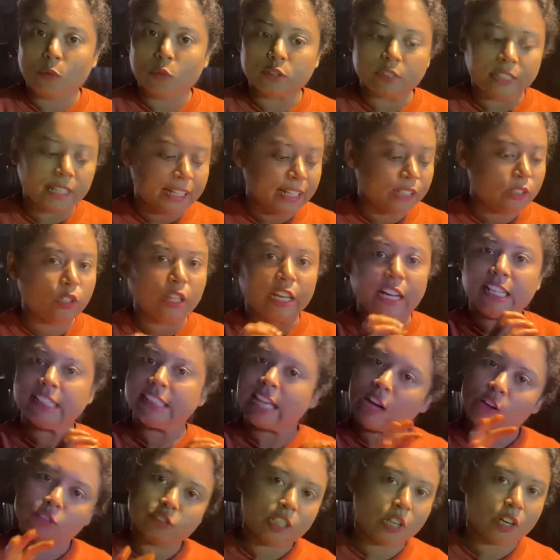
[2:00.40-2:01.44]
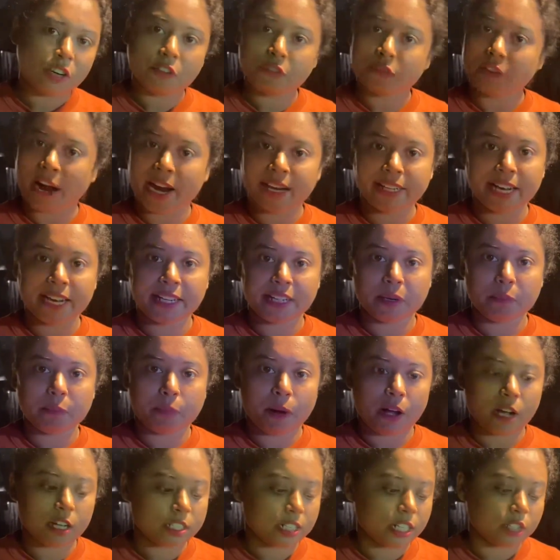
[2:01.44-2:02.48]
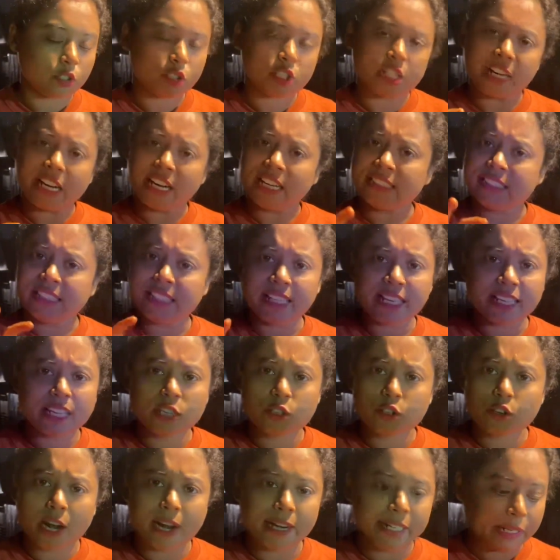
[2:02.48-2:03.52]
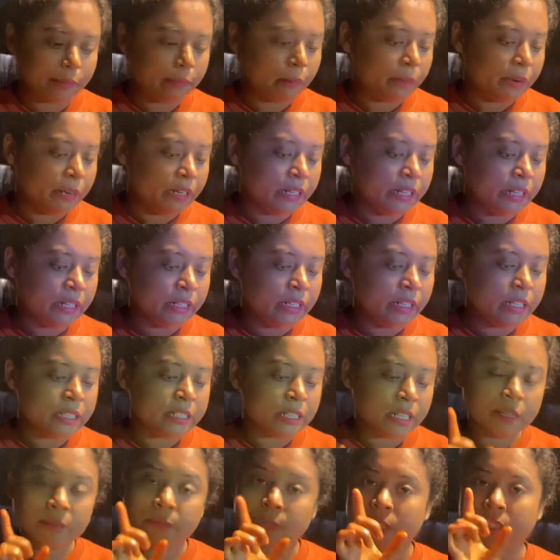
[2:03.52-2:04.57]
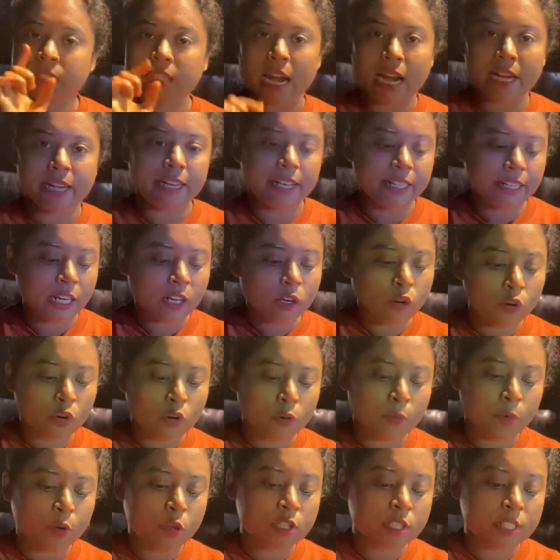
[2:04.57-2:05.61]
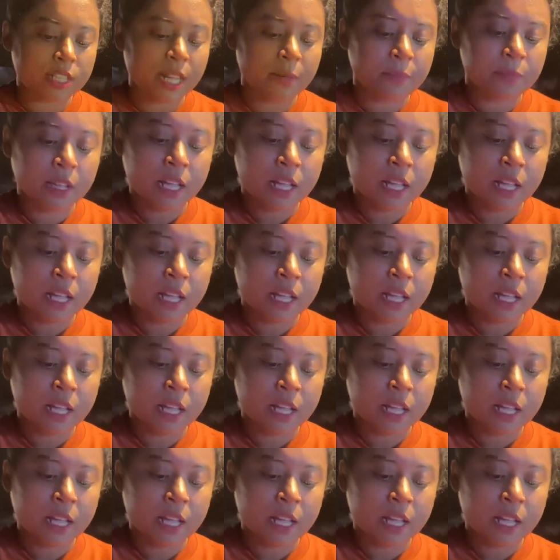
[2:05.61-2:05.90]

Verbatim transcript: মধ্যে কিন্তু এখানে দারুণ দারুণ ফ্রাইড আইটেম পাওয়া যায় তো সেখান থেকে কিছু আইটেম আমি নিয়ে নিয়েছি স্টার্টিংটা করবো হচ্ছে